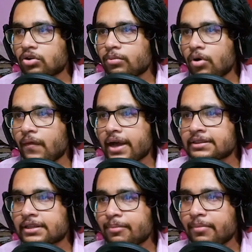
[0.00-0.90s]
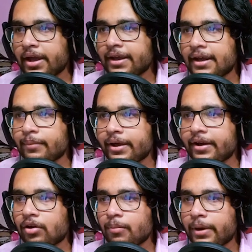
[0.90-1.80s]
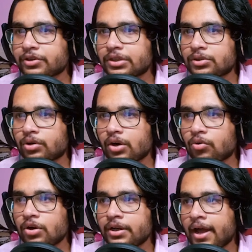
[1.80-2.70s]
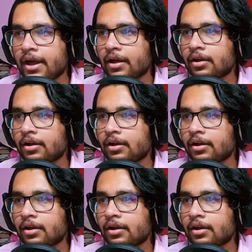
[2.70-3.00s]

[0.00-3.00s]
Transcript: করব আইসক্রিম না এখানে ভাই এরকম মাংসের দোকান কোনটা